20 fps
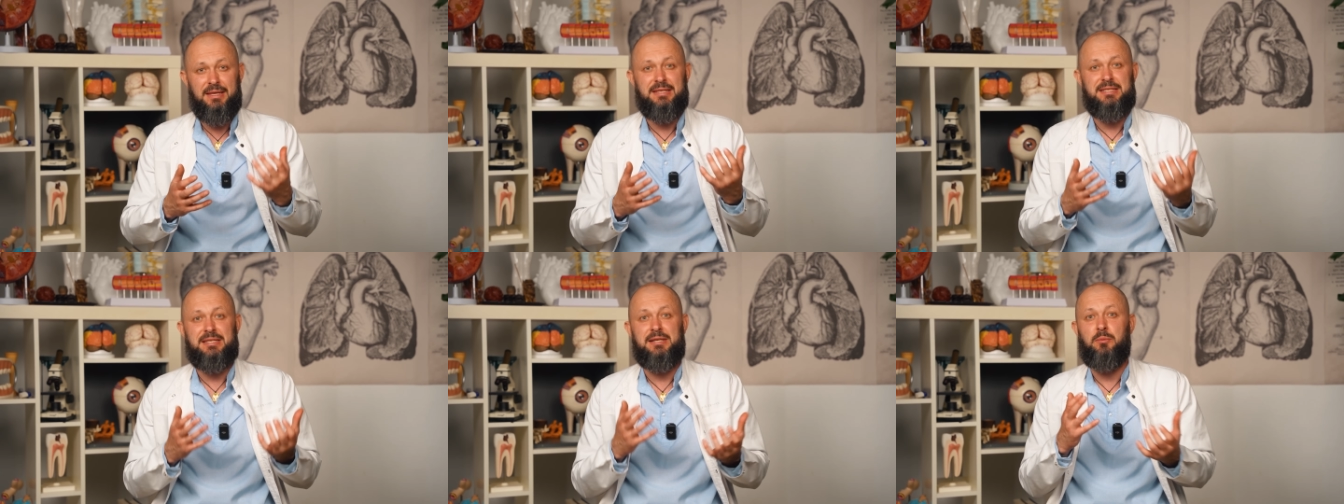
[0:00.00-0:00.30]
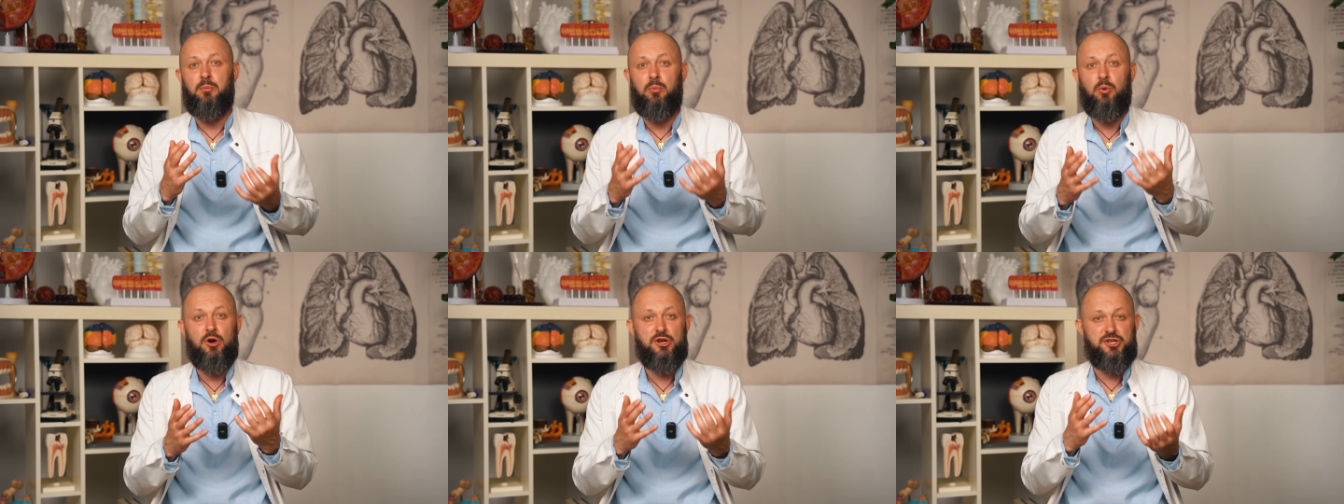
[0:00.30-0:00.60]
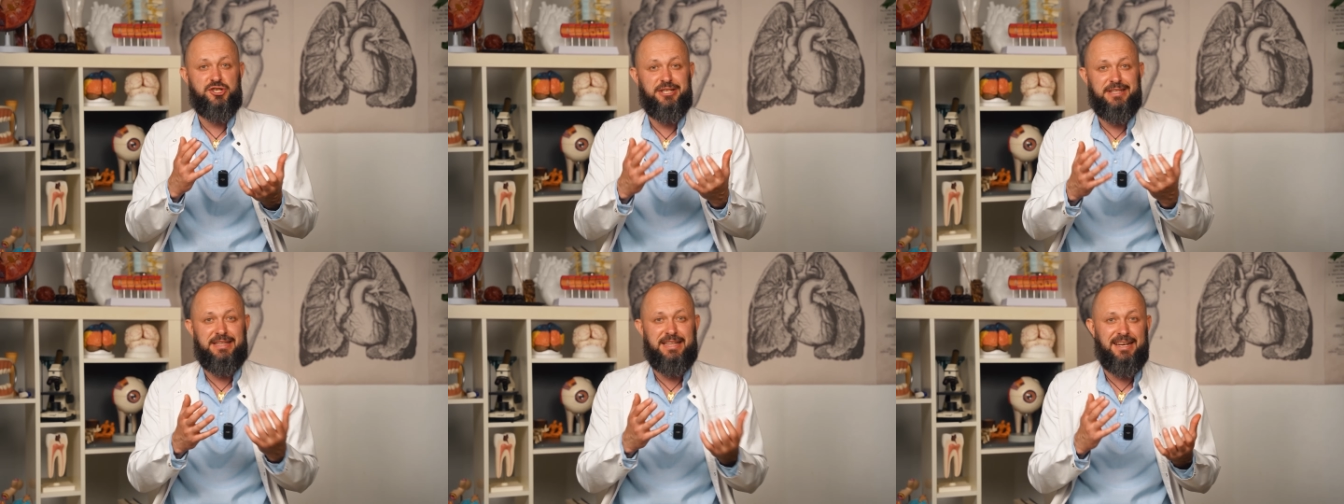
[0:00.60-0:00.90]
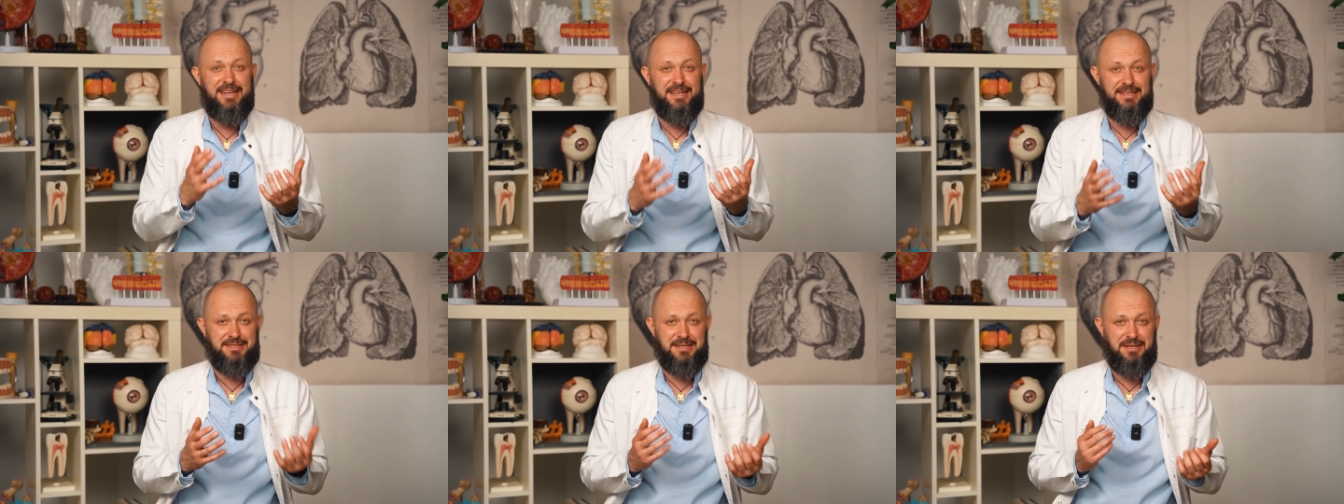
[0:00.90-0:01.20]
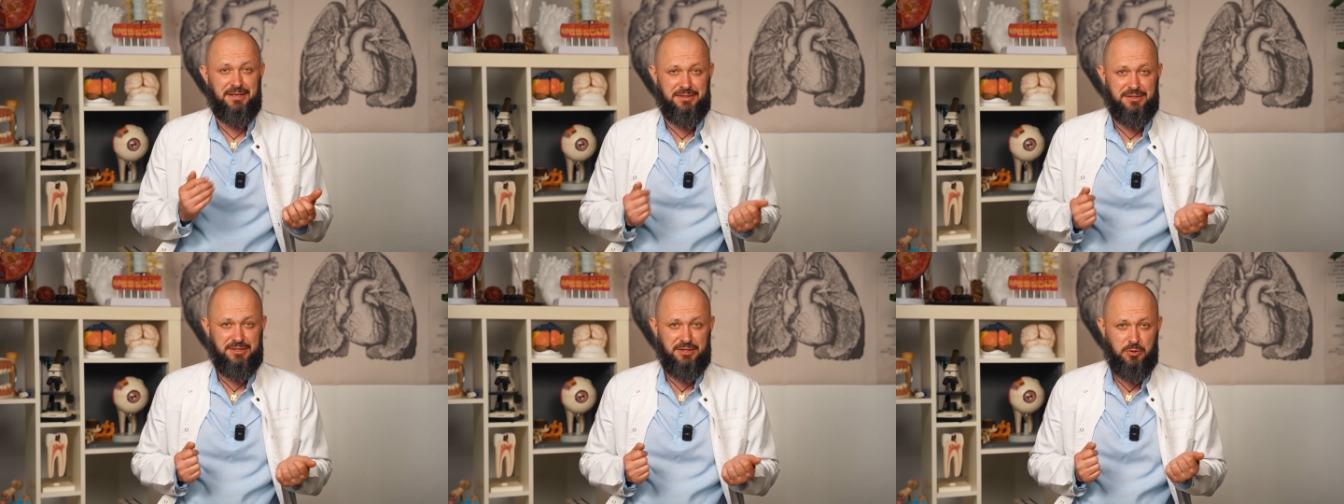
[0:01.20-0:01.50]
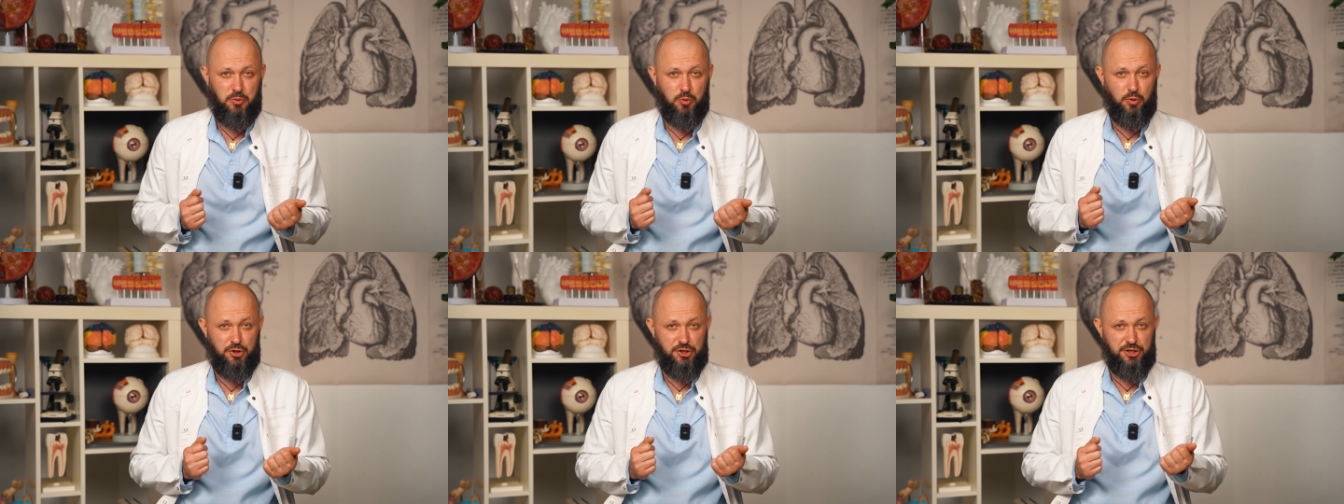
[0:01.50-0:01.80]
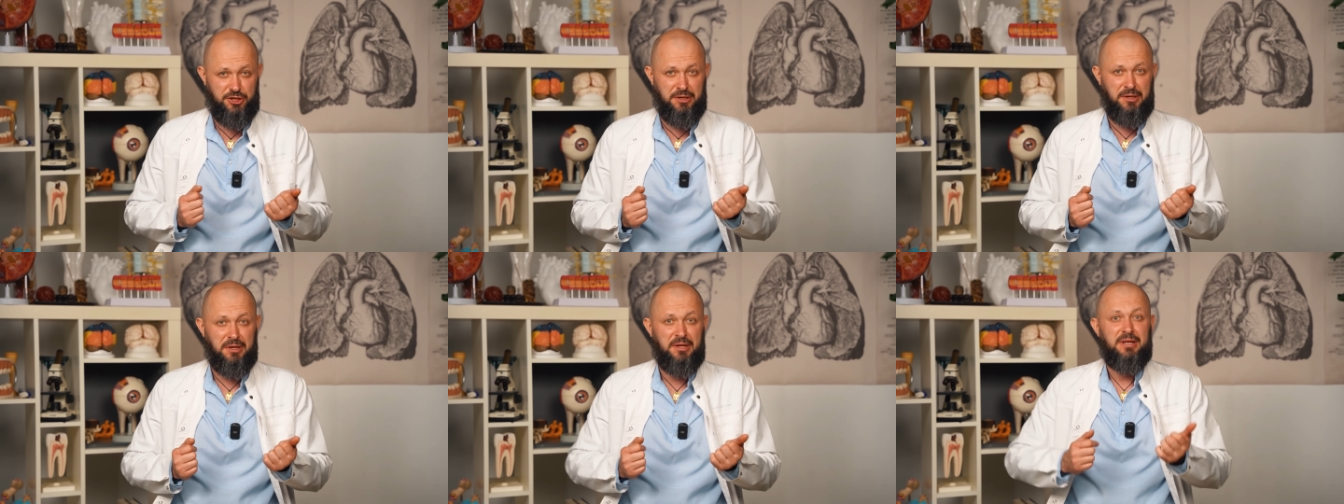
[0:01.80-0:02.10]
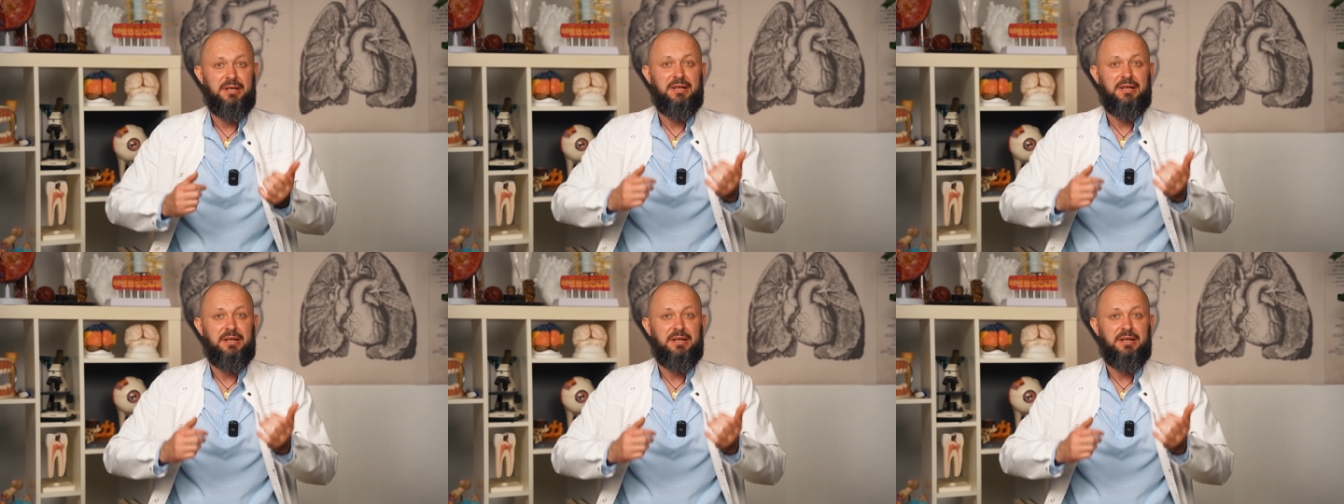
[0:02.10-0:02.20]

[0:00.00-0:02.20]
Если больше трескается кожа